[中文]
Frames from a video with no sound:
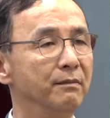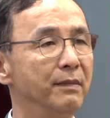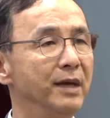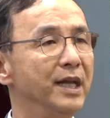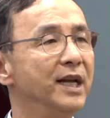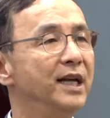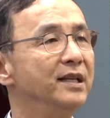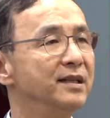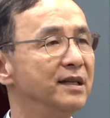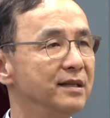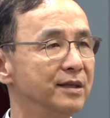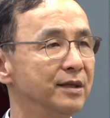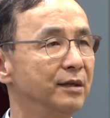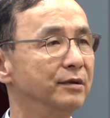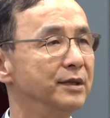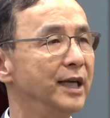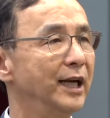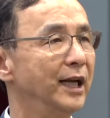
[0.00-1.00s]
明年这个
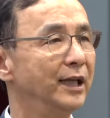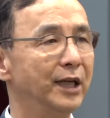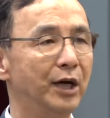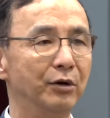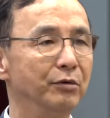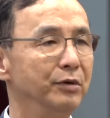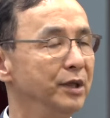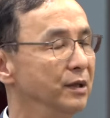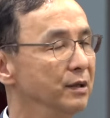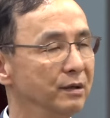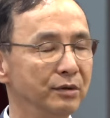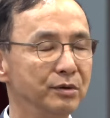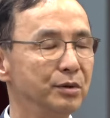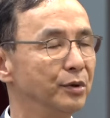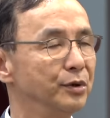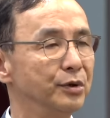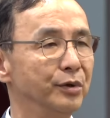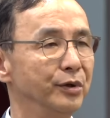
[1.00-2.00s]
时候再来讨论，
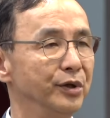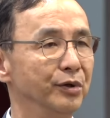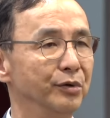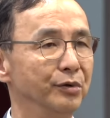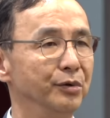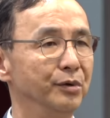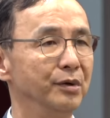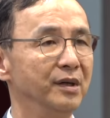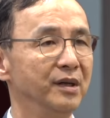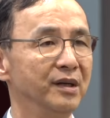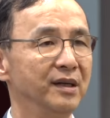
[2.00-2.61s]
绰绰有余。